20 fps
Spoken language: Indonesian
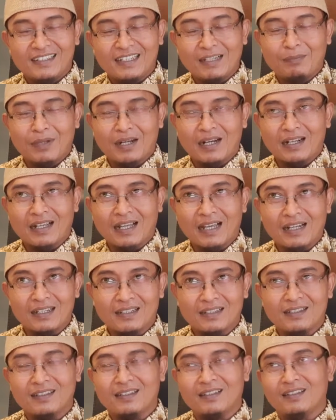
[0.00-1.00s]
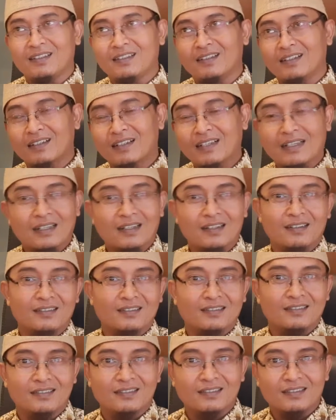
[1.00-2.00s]
Ya, barangkali
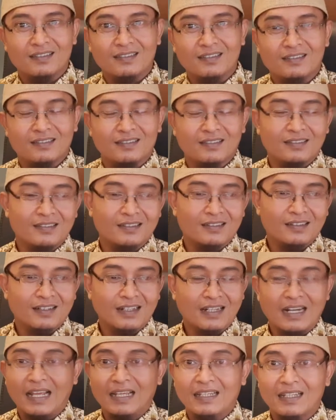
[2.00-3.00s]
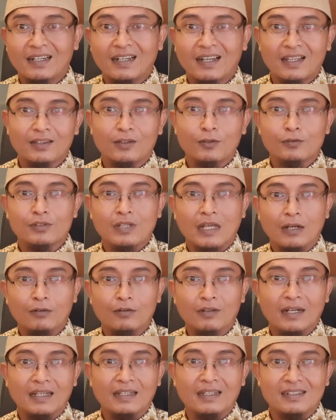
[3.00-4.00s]
uh, klien atau
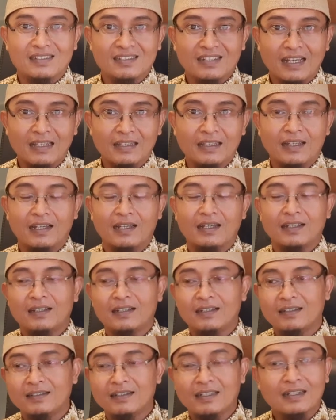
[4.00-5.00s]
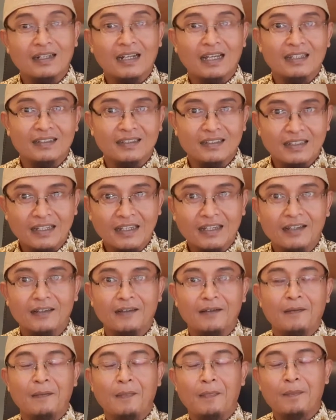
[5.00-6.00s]
calon klien saya yang lainnya
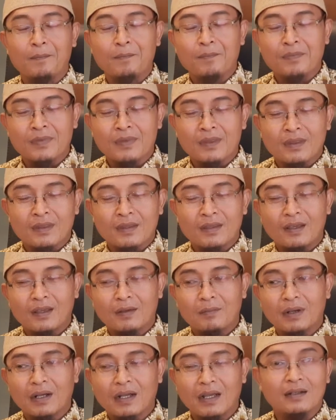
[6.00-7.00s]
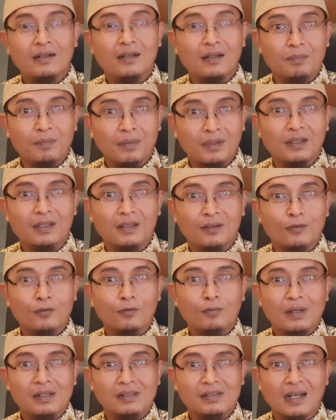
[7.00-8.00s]
ya, menghadapi
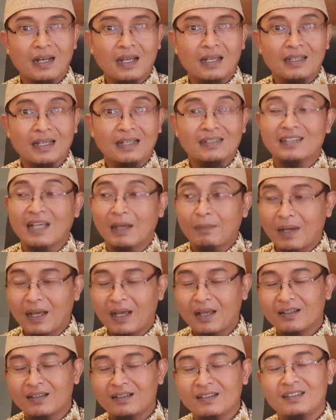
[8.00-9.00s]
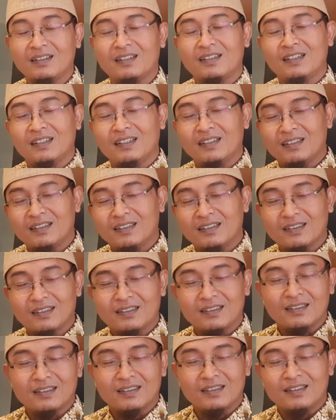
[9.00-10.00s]
untuk masalah yang sama
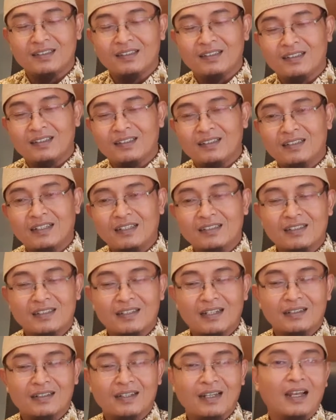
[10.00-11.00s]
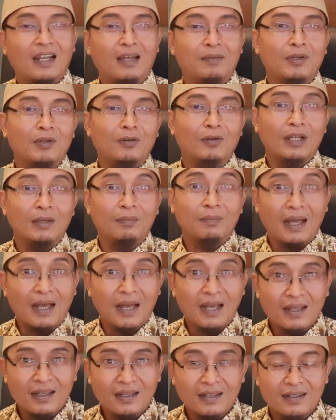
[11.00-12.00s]
ya, yang sedang dialami oleh Pak
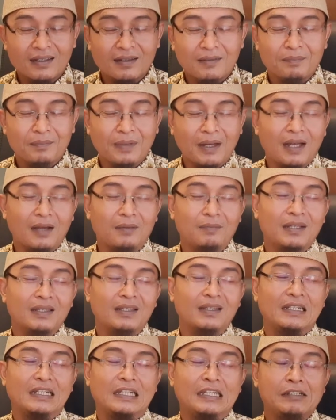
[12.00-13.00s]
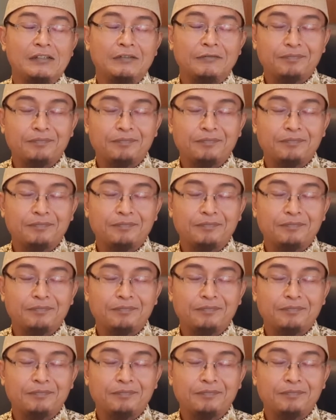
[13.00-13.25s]
ah, Pak Ahmad ini.